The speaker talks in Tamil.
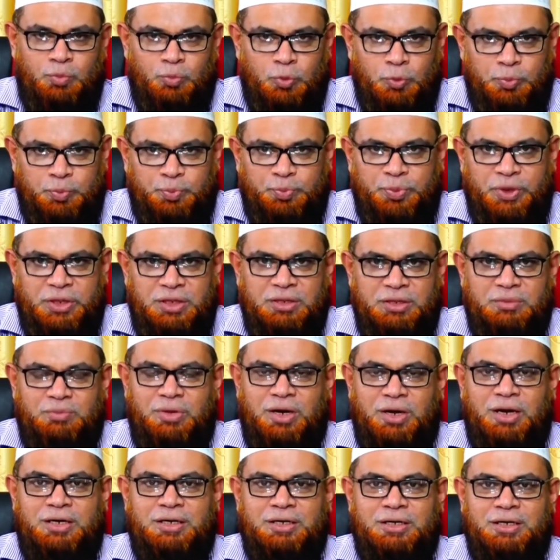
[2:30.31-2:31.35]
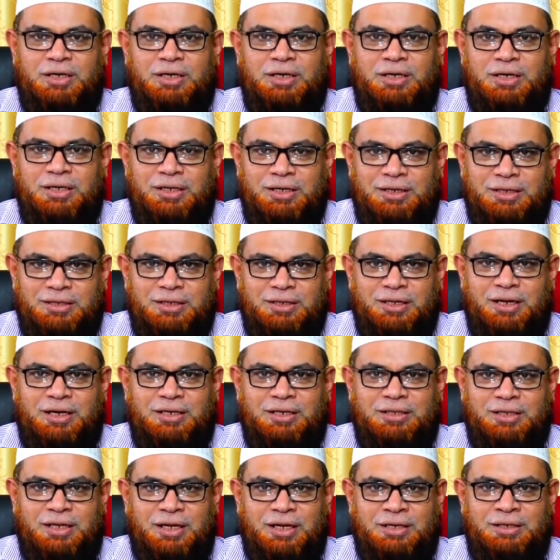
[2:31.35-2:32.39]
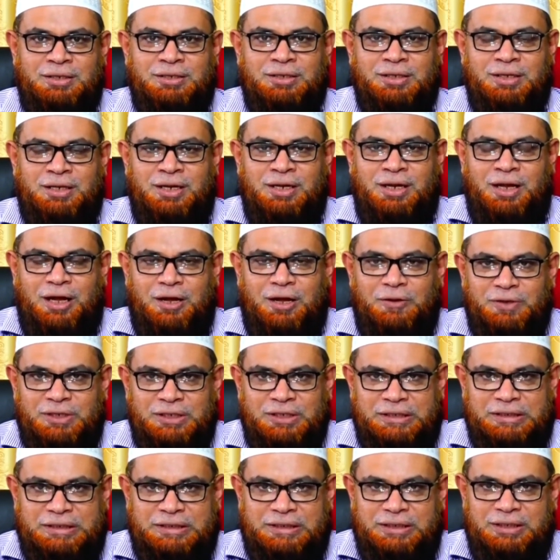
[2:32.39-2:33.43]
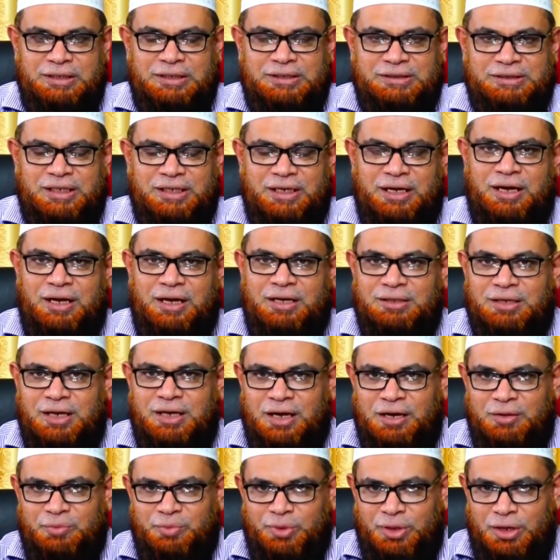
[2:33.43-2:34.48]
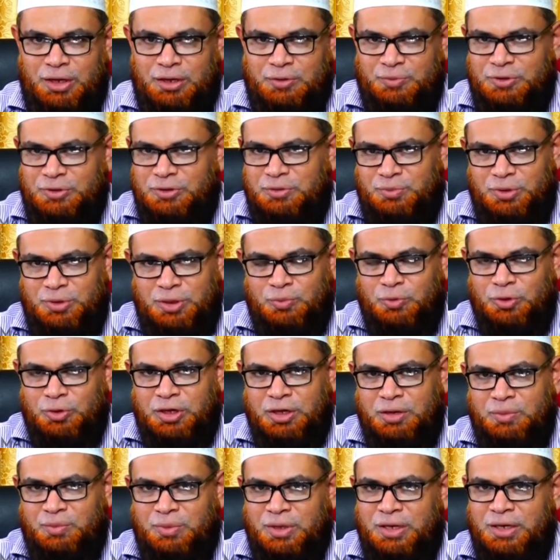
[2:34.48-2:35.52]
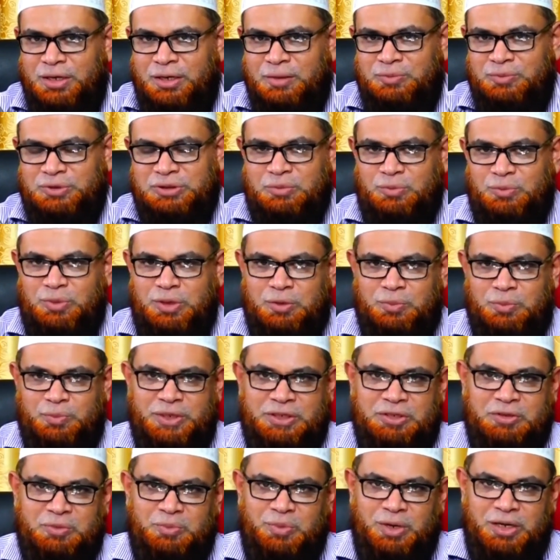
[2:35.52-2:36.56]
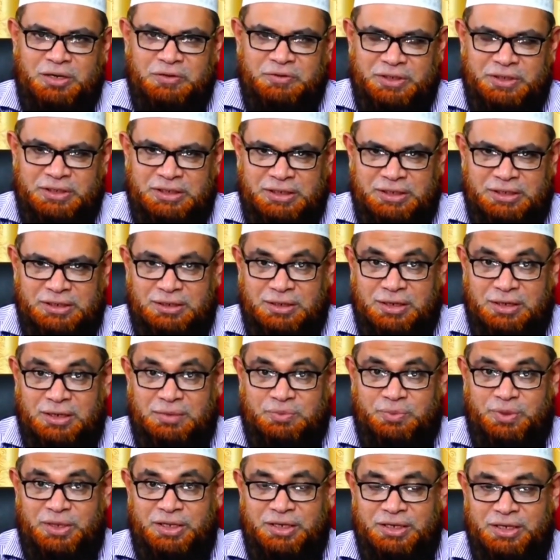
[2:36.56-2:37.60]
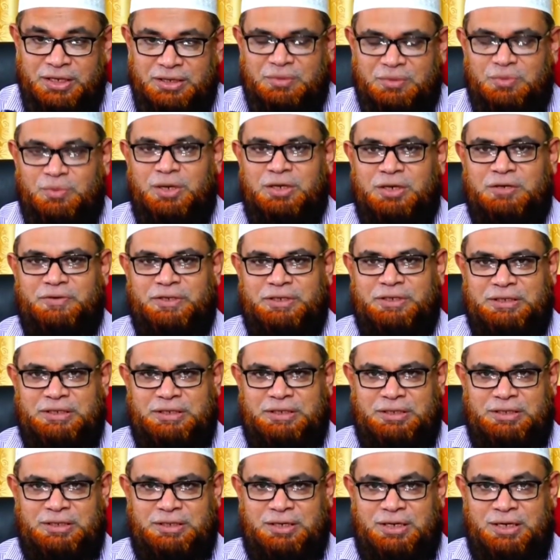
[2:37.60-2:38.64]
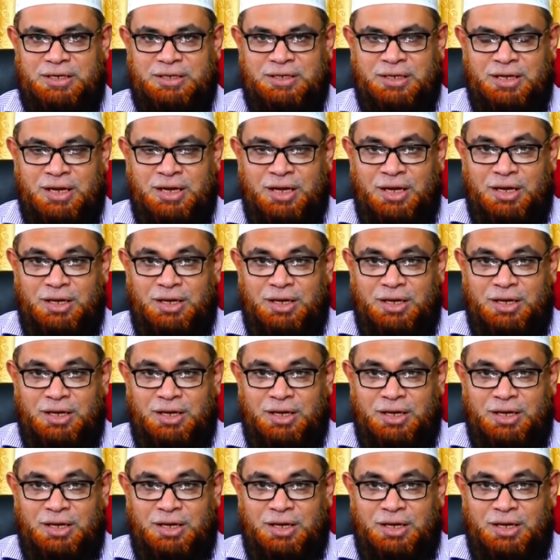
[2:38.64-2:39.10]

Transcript: முப்பது மாடுகள் இருந்தால்தான் அவருக்கு ஜக்காத் கடமையாகும் இது மிக முக்கியமான அம்சமாகும் பத்து மாடு வைத்திருக்கிறார் பதினைந்து மாடு வைத்திருக்கிறார்